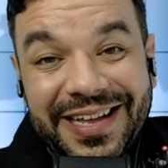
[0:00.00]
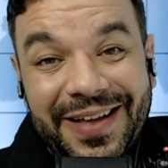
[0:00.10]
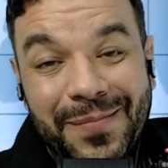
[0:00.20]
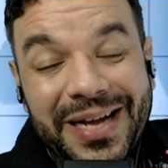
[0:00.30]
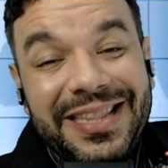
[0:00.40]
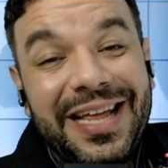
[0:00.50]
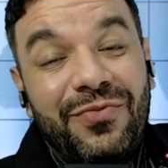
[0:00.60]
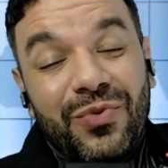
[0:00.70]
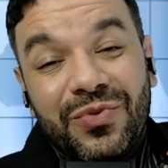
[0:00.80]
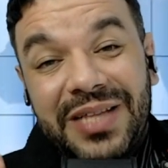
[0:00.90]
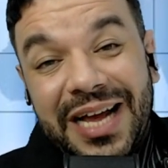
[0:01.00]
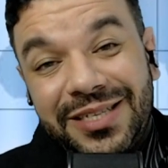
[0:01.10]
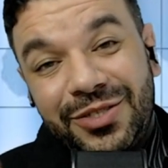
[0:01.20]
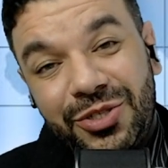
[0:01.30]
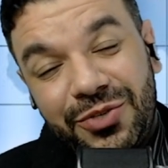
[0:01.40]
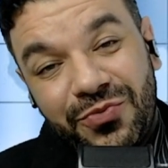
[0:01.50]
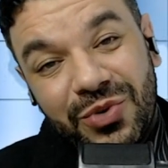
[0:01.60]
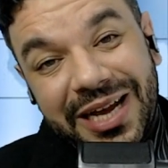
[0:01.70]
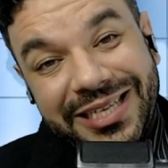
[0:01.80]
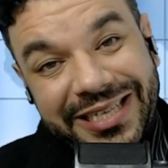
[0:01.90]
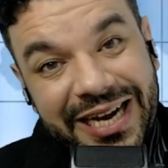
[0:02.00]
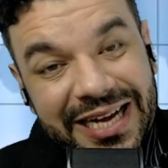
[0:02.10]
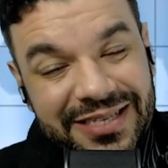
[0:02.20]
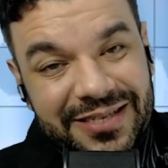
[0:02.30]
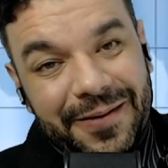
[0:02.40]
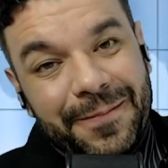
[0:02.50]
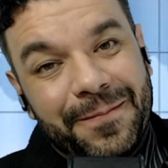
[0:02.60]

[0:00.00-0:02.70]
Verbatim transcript: Mas dá vontade de divulgar de graça.